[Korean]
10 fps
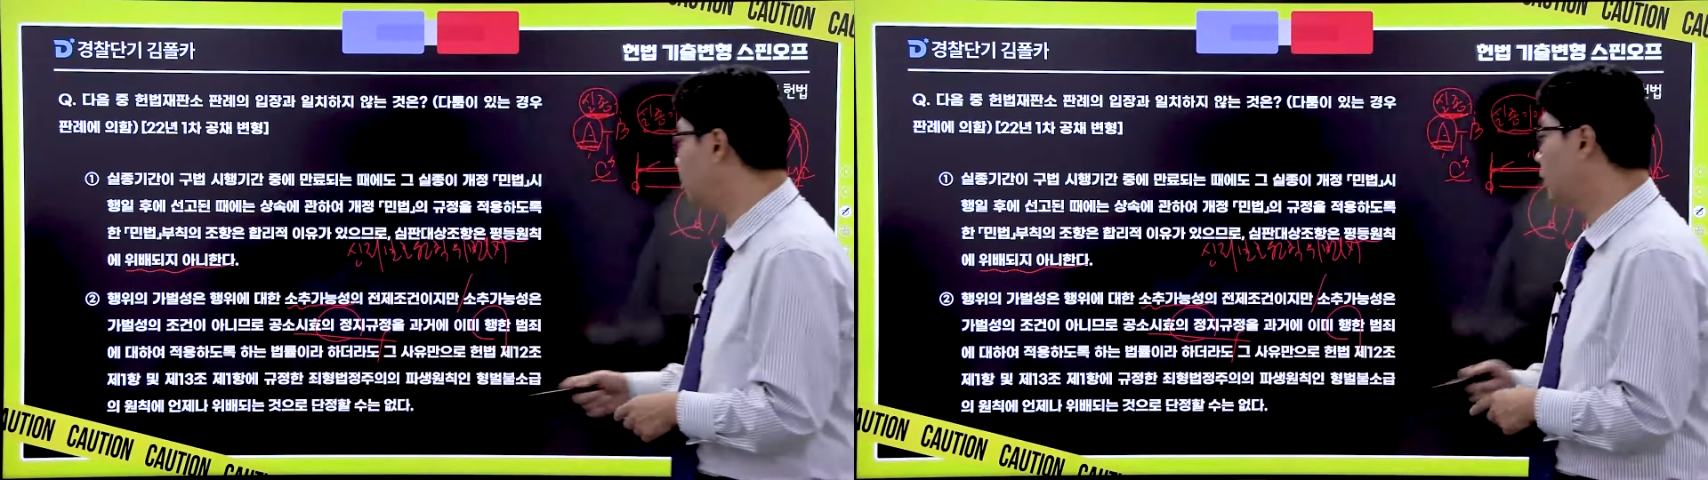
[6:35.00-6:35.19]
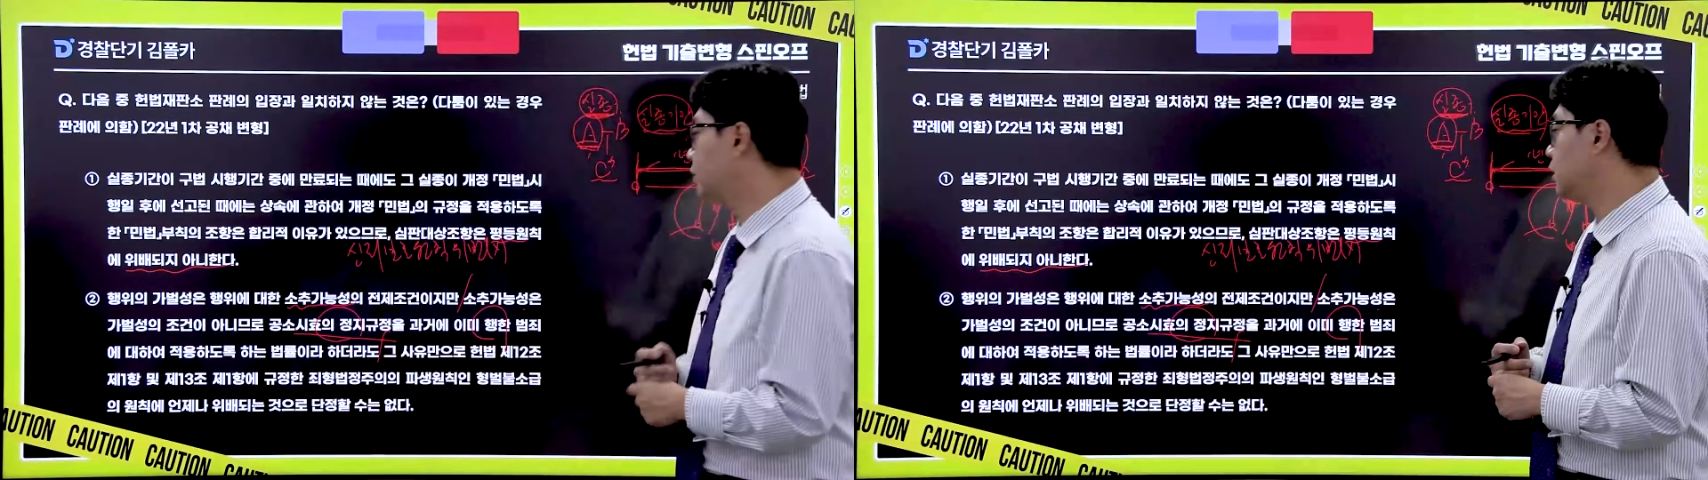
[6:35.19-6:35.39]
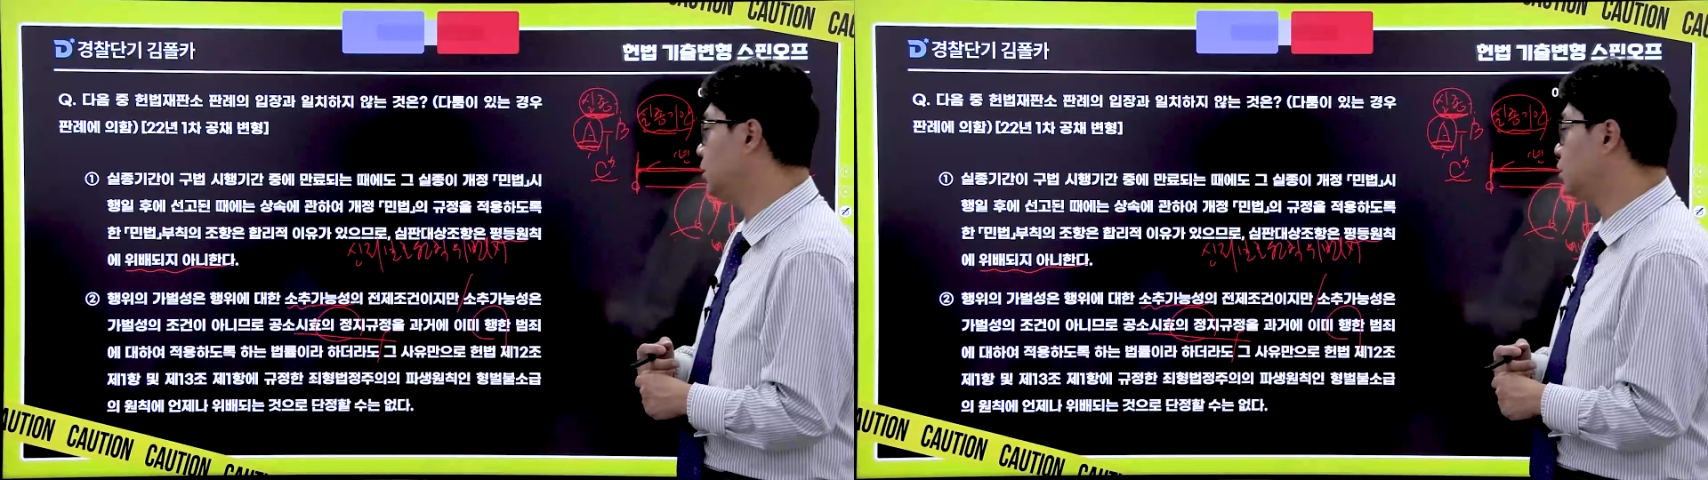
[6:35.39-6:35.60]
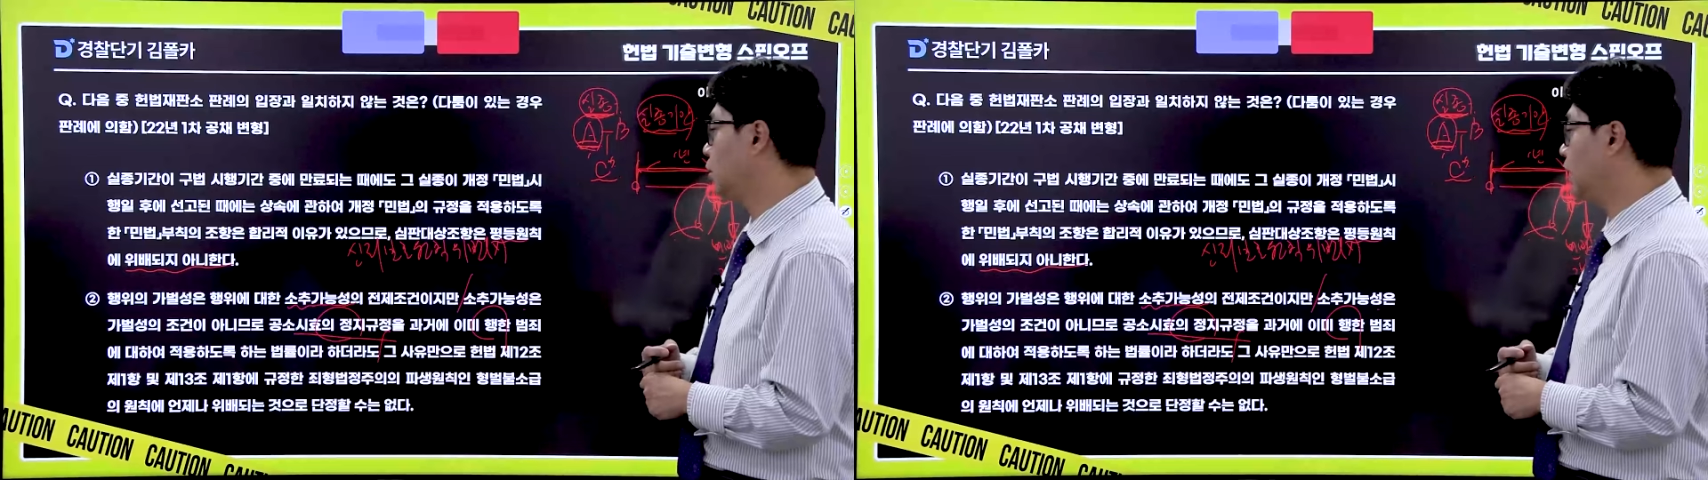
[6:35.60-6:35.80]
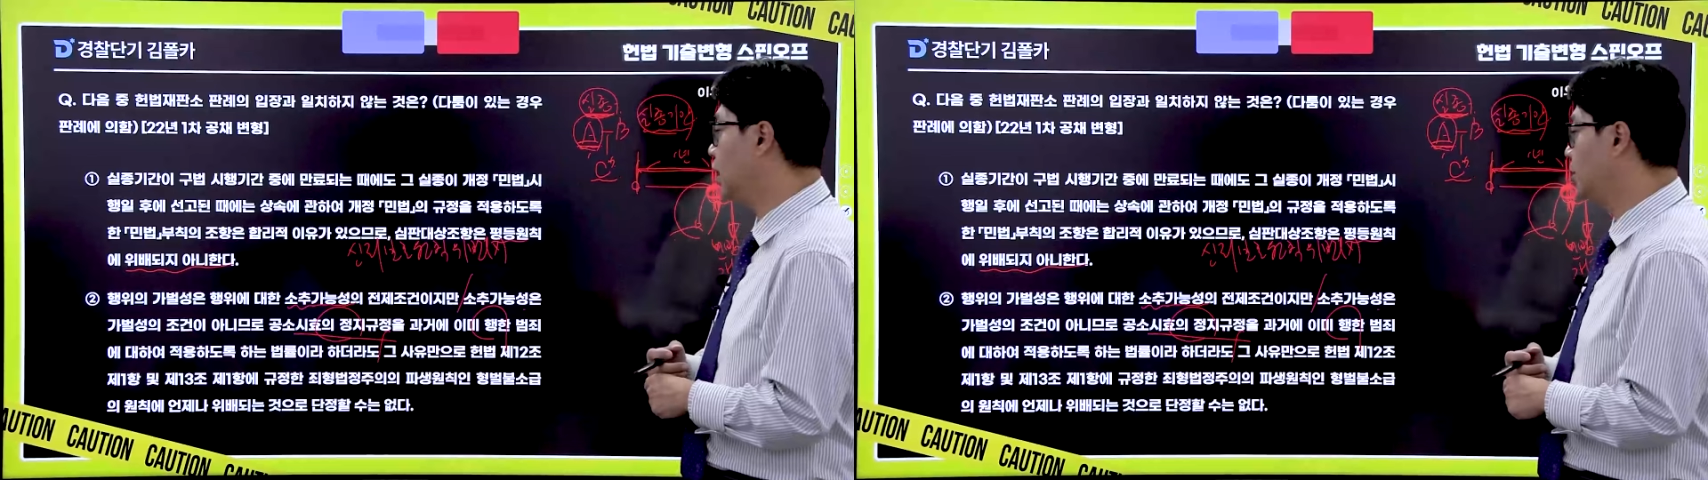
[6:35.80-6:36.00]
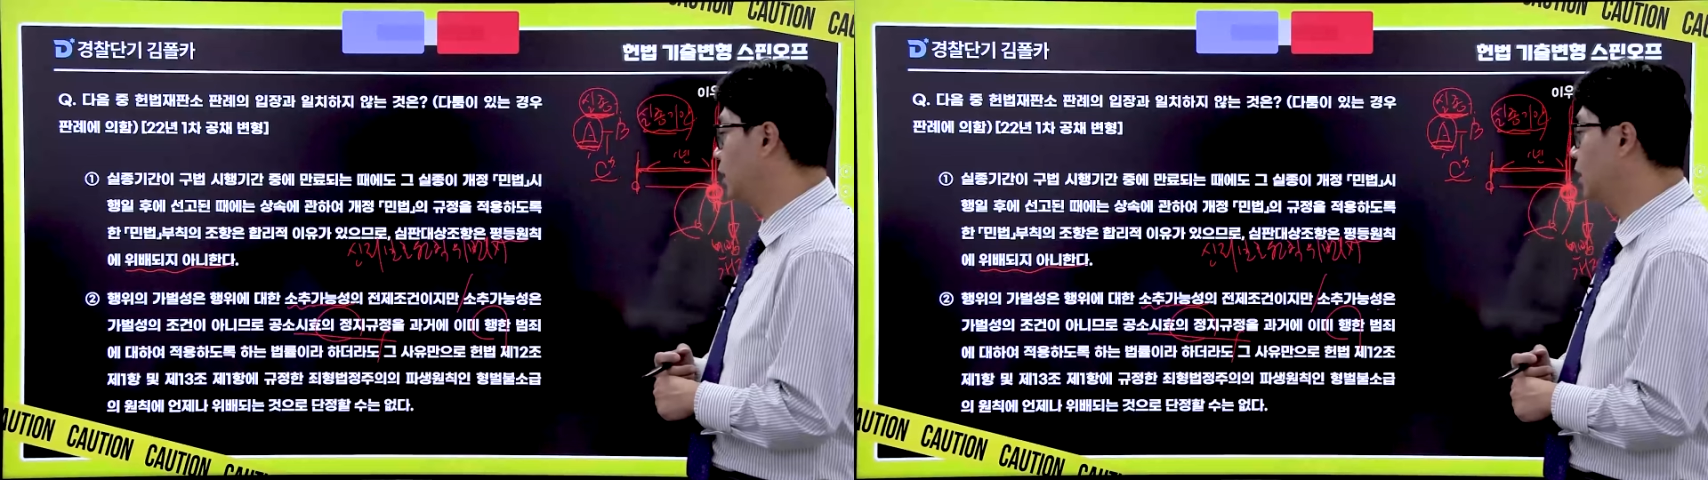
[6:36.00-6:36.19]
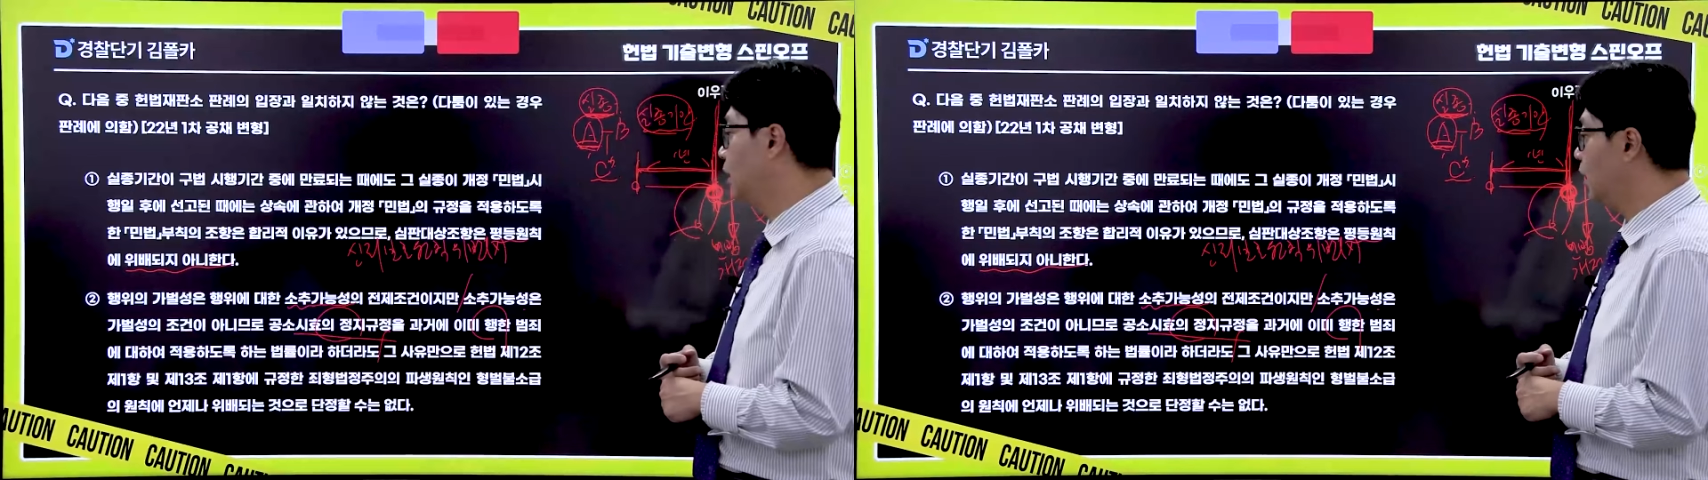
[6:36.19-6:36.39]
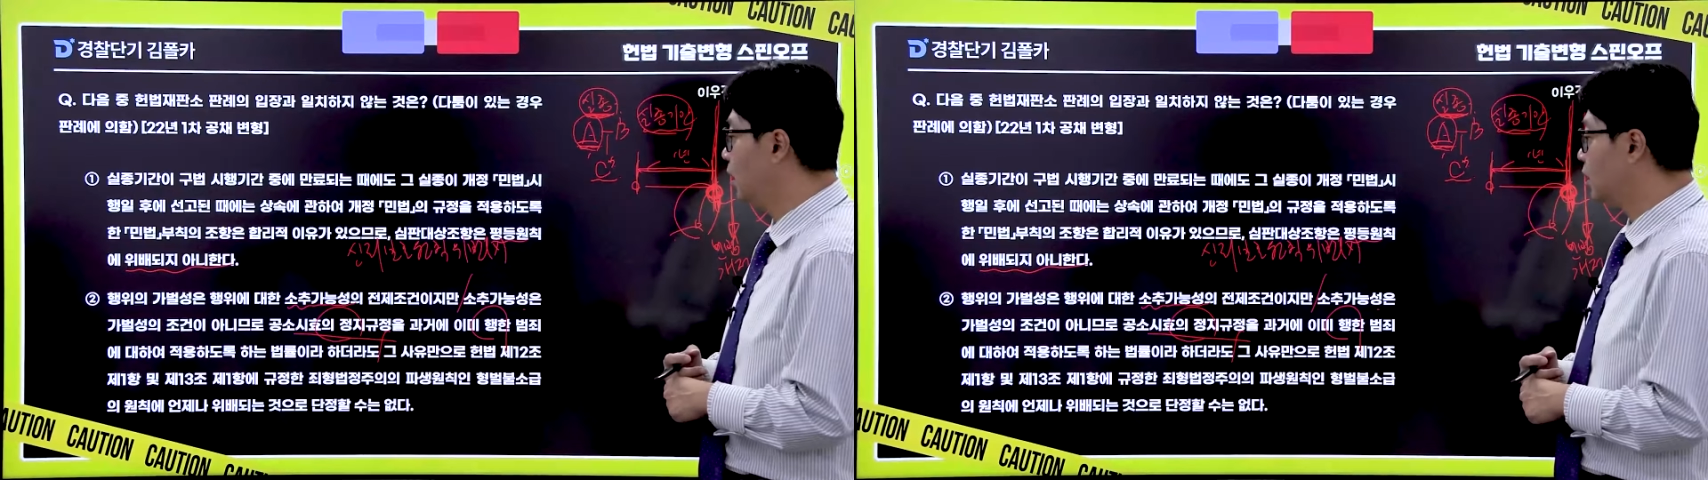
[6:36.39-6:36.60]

헌법 12조 1항 및 어,